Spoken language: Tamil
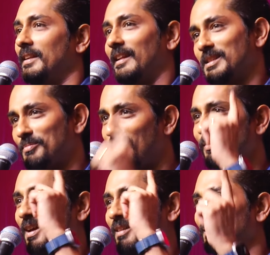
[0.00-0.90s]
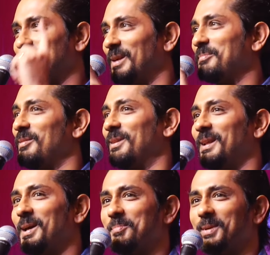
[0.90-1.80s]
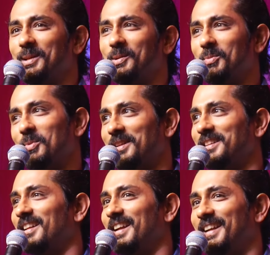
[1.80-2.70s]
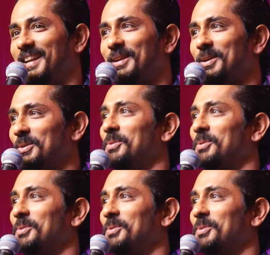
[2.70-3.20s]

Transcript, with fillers: நிஜமாவே அவன் திரும்ப வந்தால் எப்படி இருக்குமோ அதுதான் இந்தியன்